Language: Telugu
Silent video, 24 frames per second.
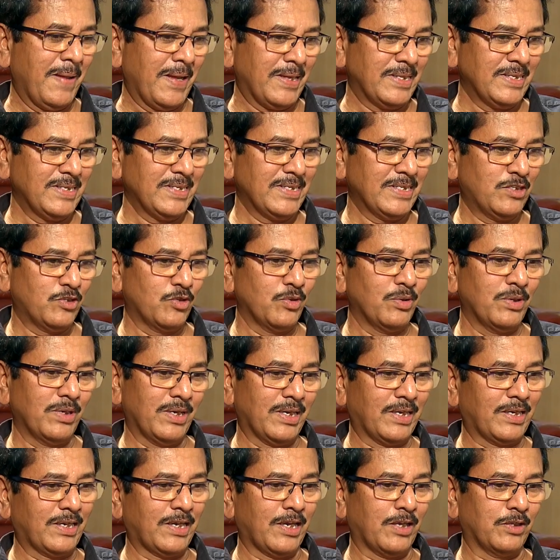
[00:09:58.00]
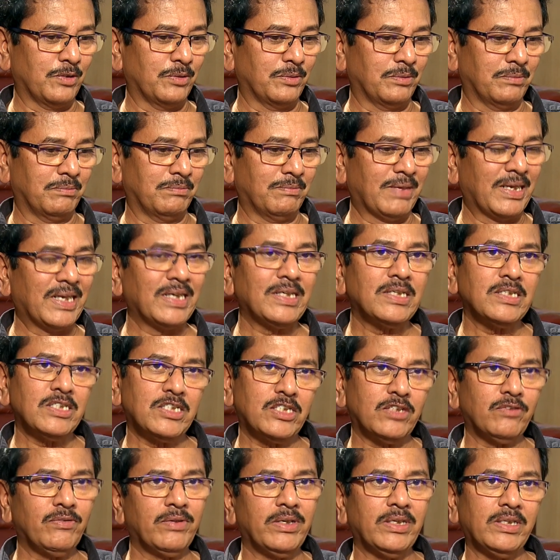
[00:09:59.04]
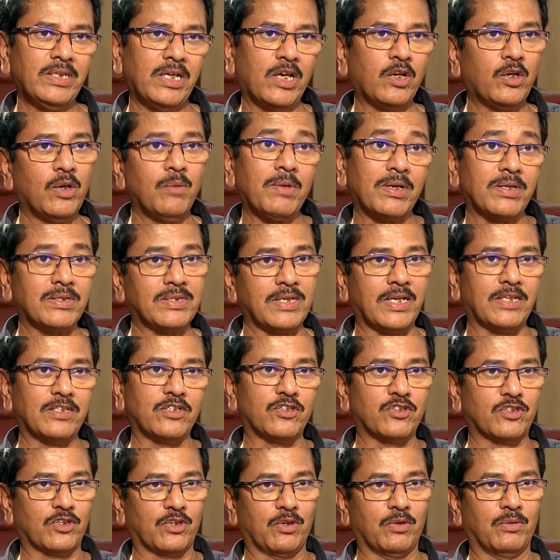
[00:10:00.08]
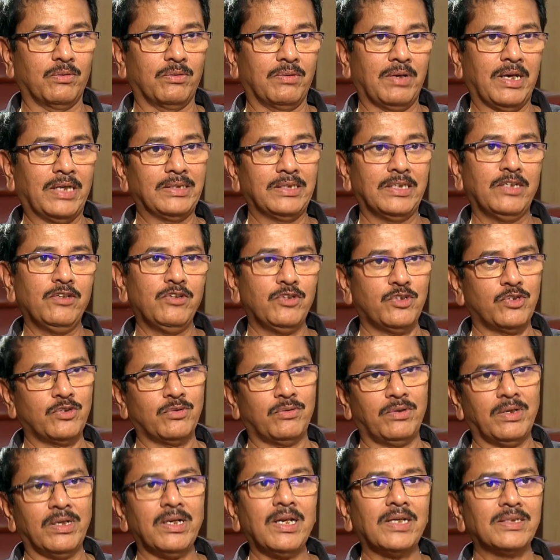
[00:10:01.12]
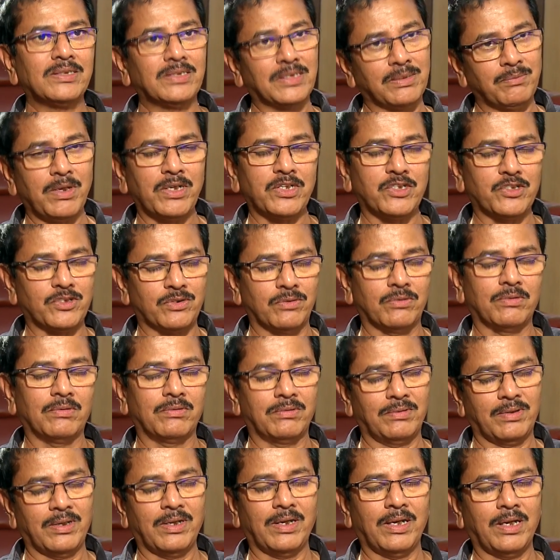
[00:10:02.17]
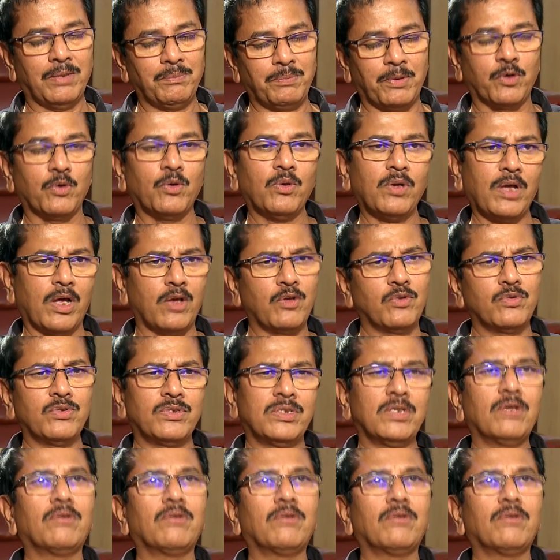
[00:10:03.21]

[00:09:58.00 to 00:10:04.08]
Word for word: అది సో ఇలా కాదు మనకి ఇష్టమైన దాంట్లో మనం సాధించగలం అది ఏమి ఇష్టం అంటే నాకు సినిమా ఇష్టం అని పడుకొని ఆలోచిస్తే